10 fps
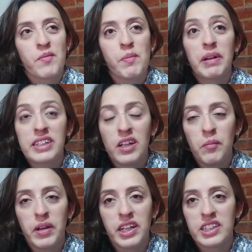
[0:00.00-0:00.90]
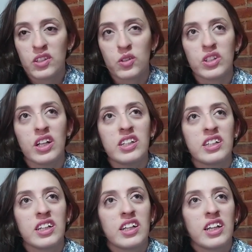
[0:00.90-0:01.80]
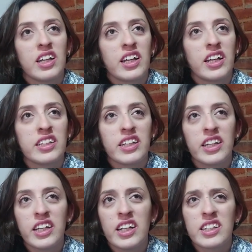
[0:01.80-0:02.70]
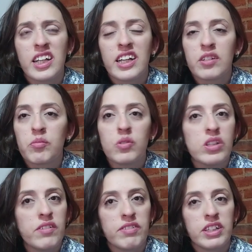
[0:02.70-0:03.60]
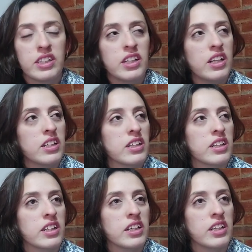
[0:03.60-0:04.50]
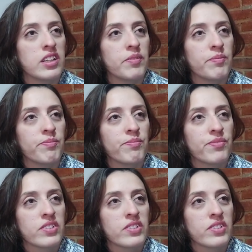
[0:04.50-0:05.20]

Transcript: Me pasaron varias cosas. Entre ellas es muy difícil em,